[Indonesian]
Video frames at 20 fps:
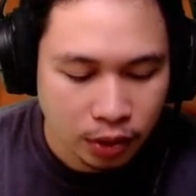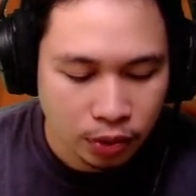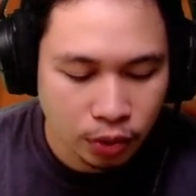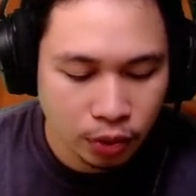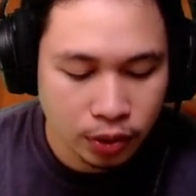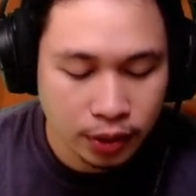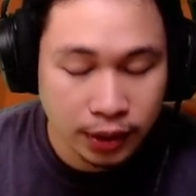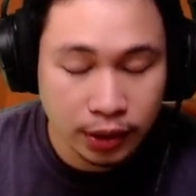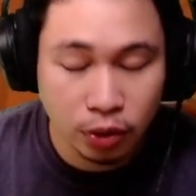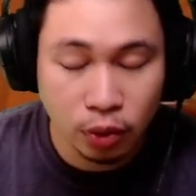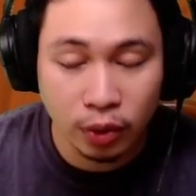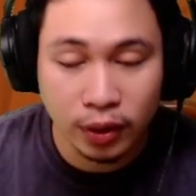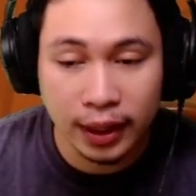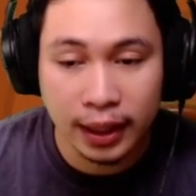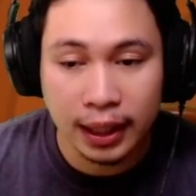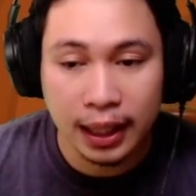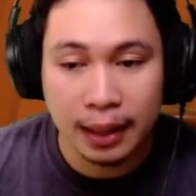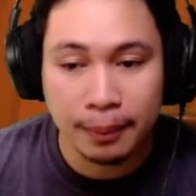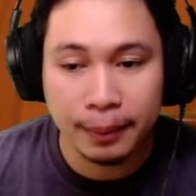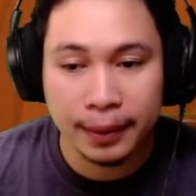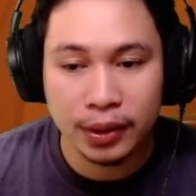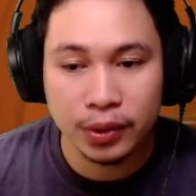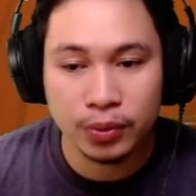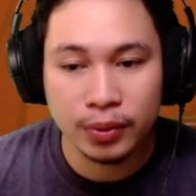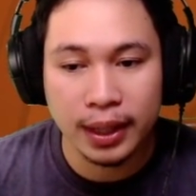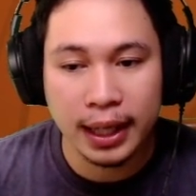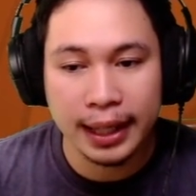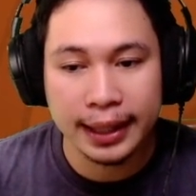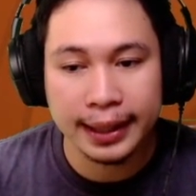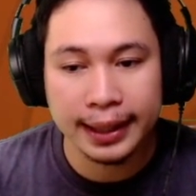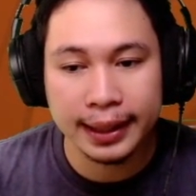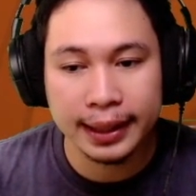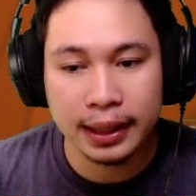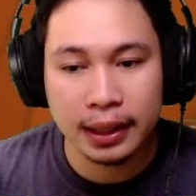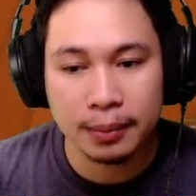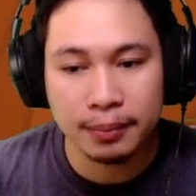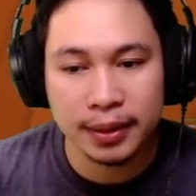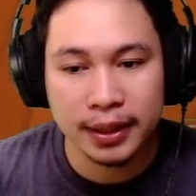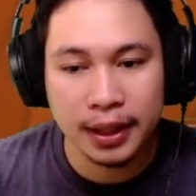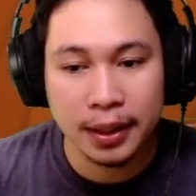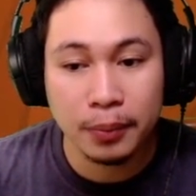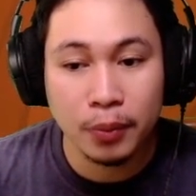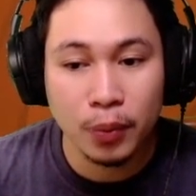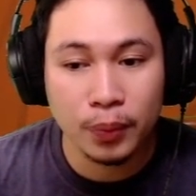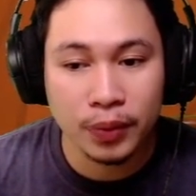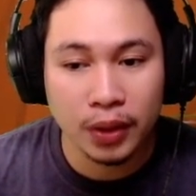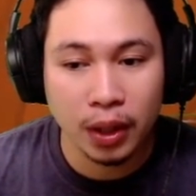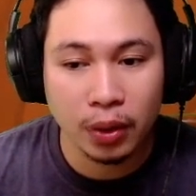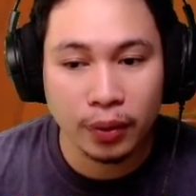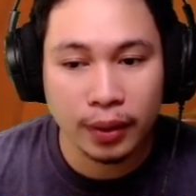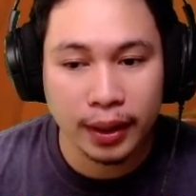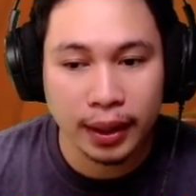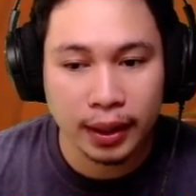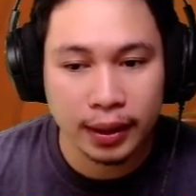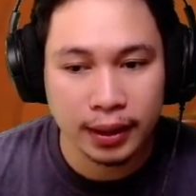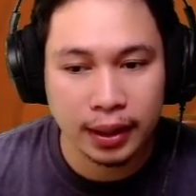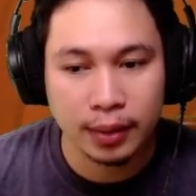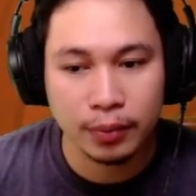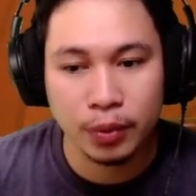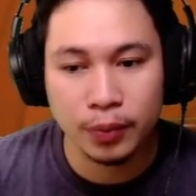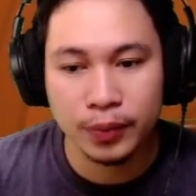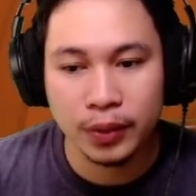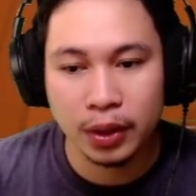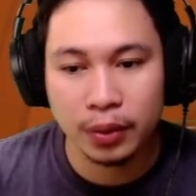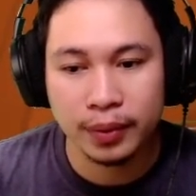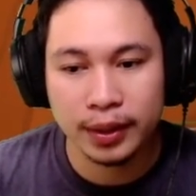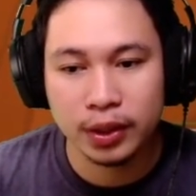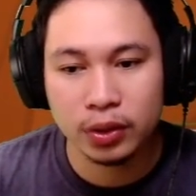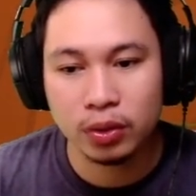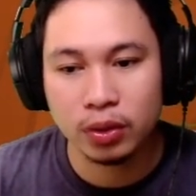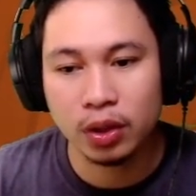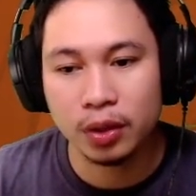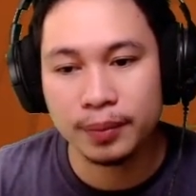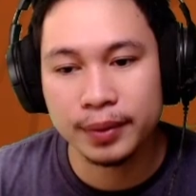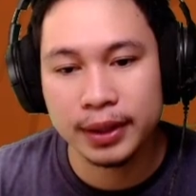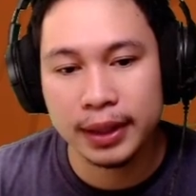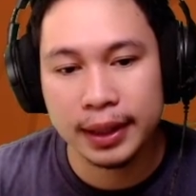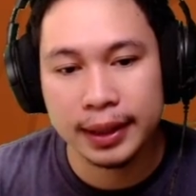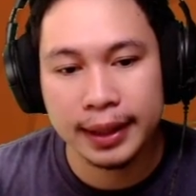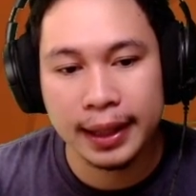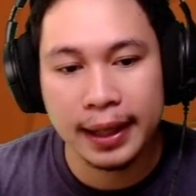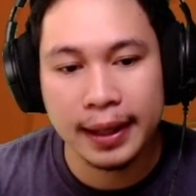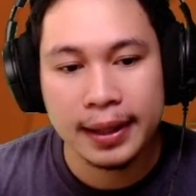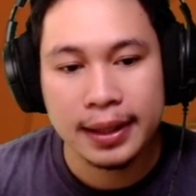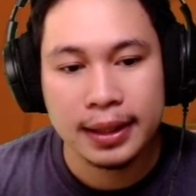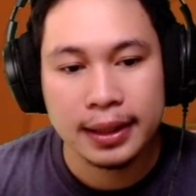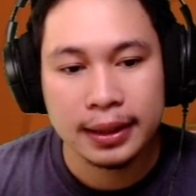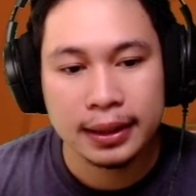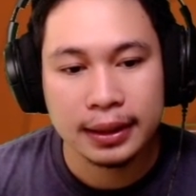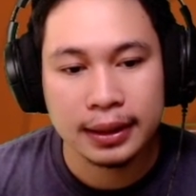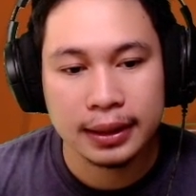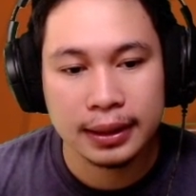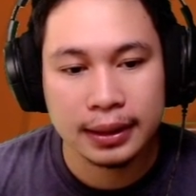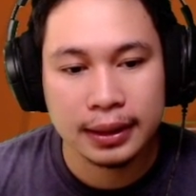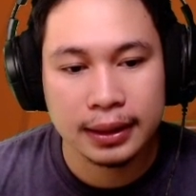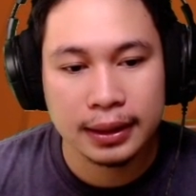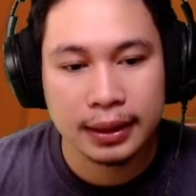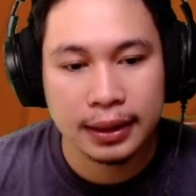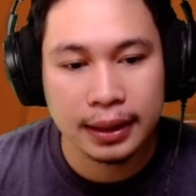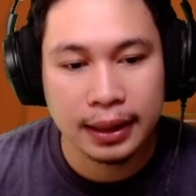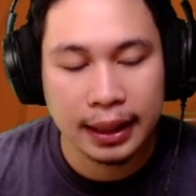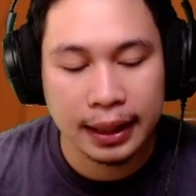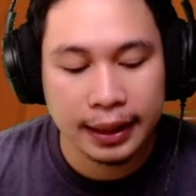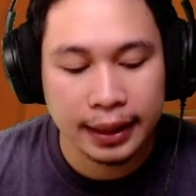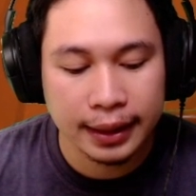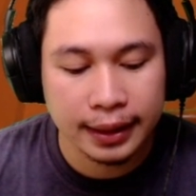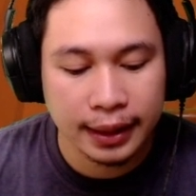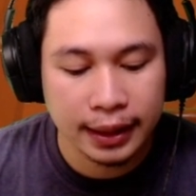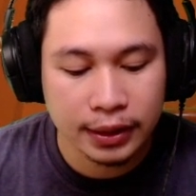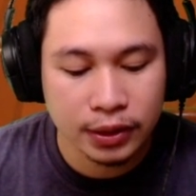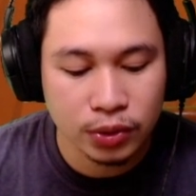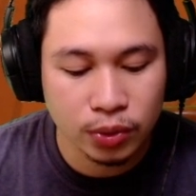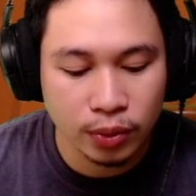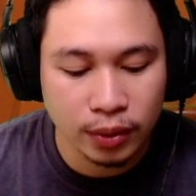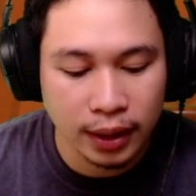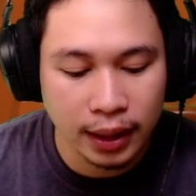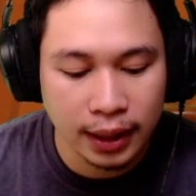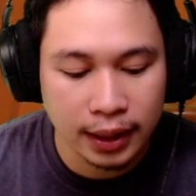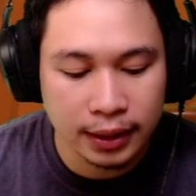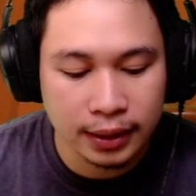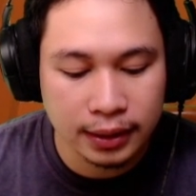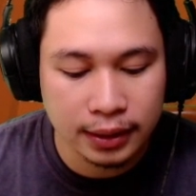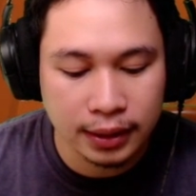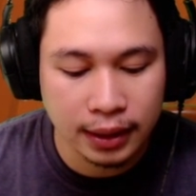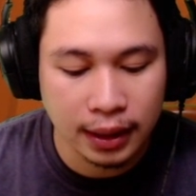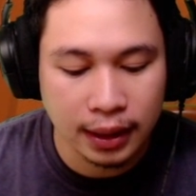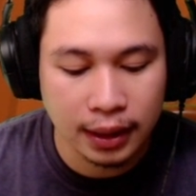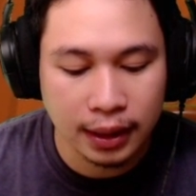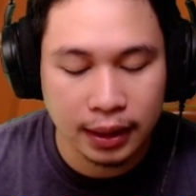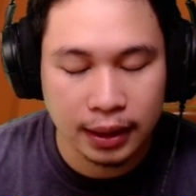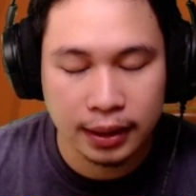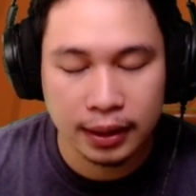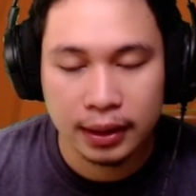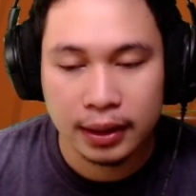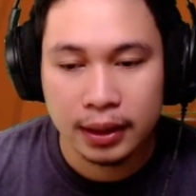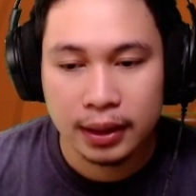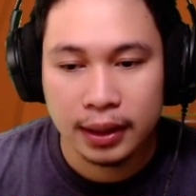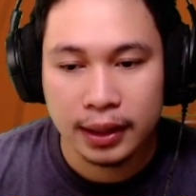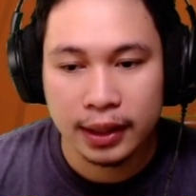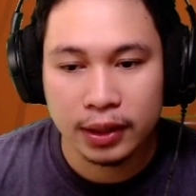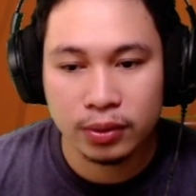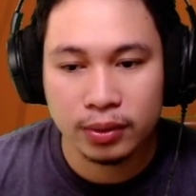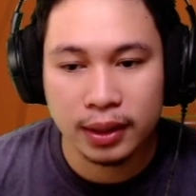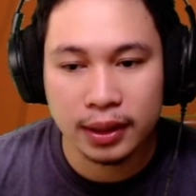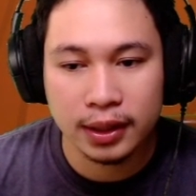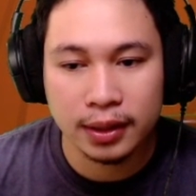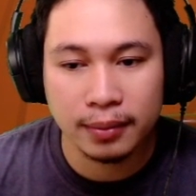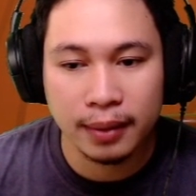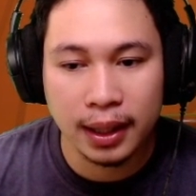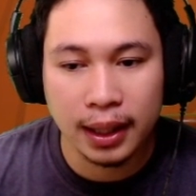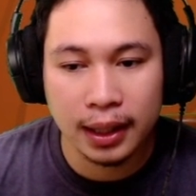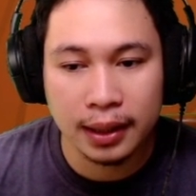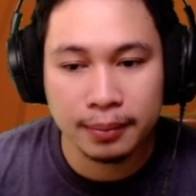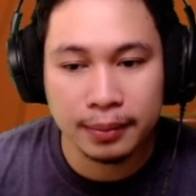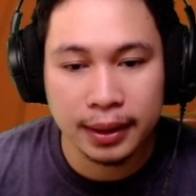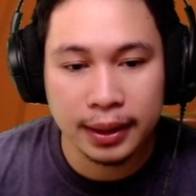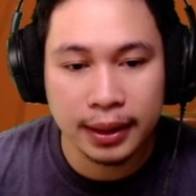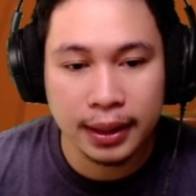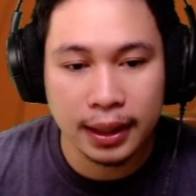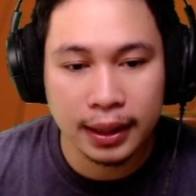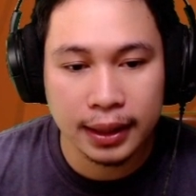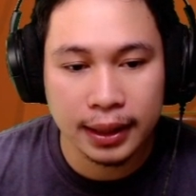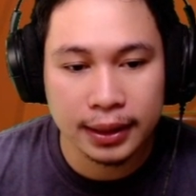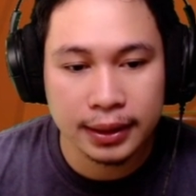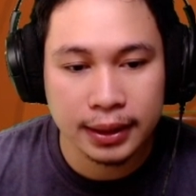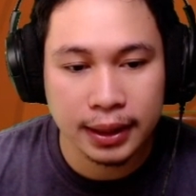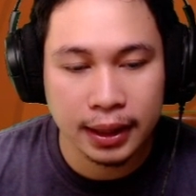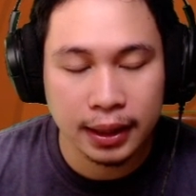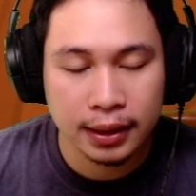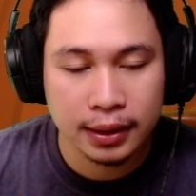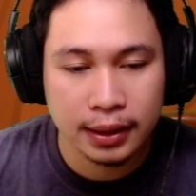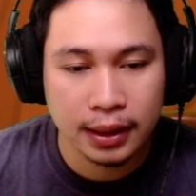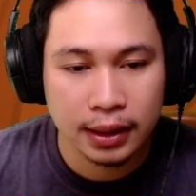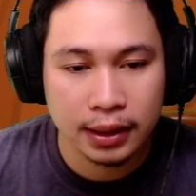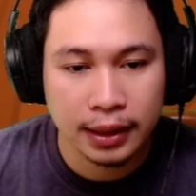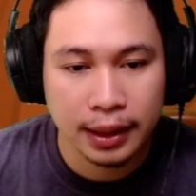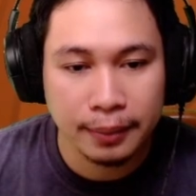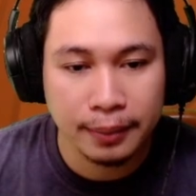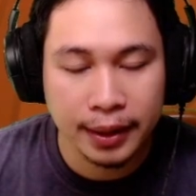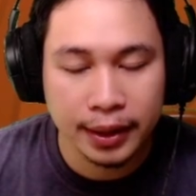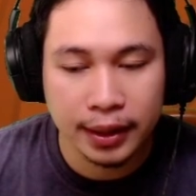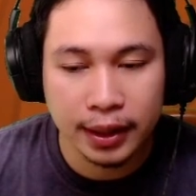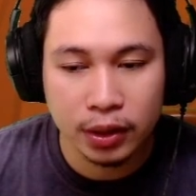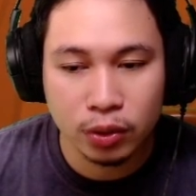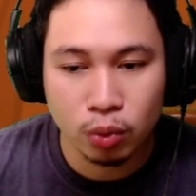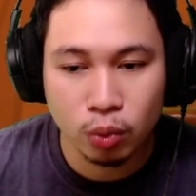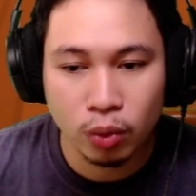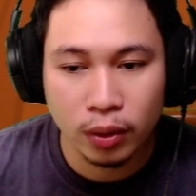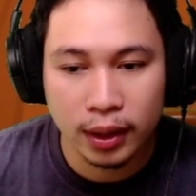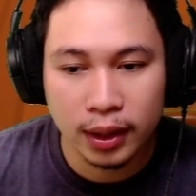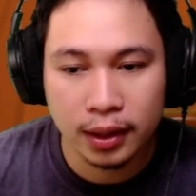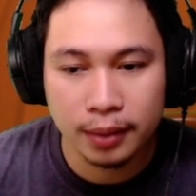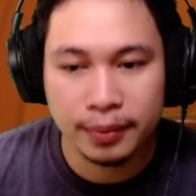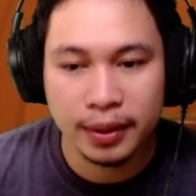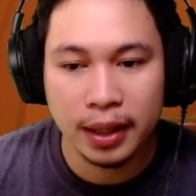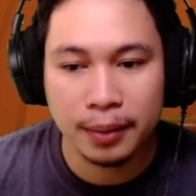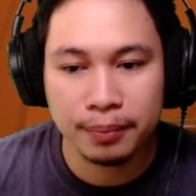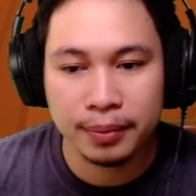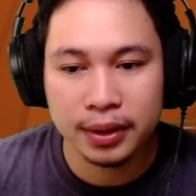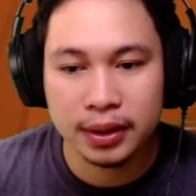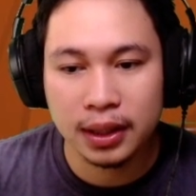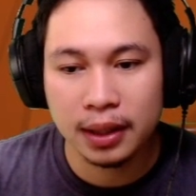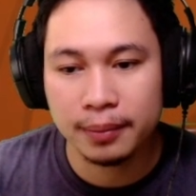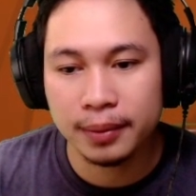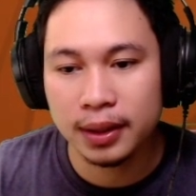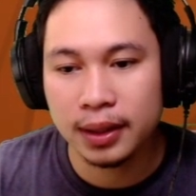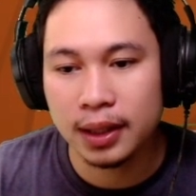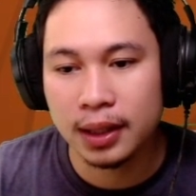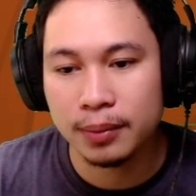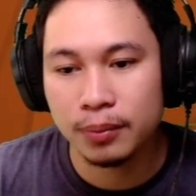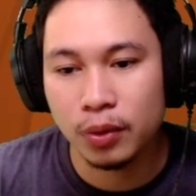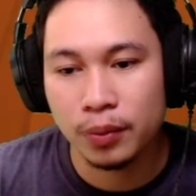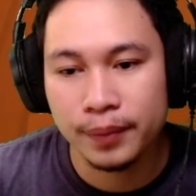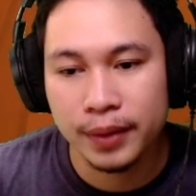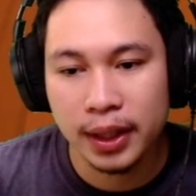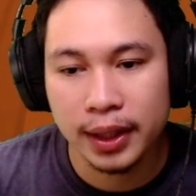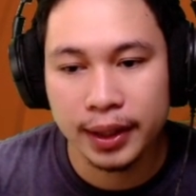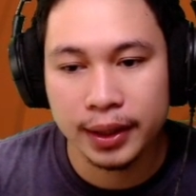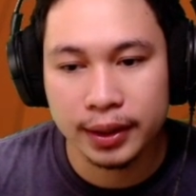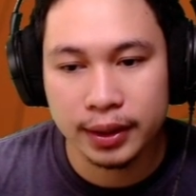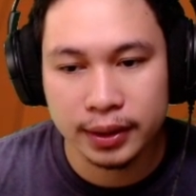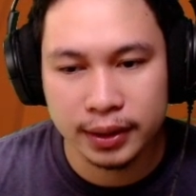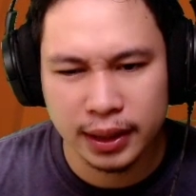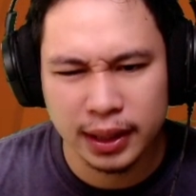Terus di tonal 8 juga ada yang namanya bom tower ya. Nah bom tower itu kalau misalnya uh, kalian hancurkan. Nah itu nanti bakalan meledak guys ya dan damage-nya itu kurang lebih hampir sama dengan bom jaya.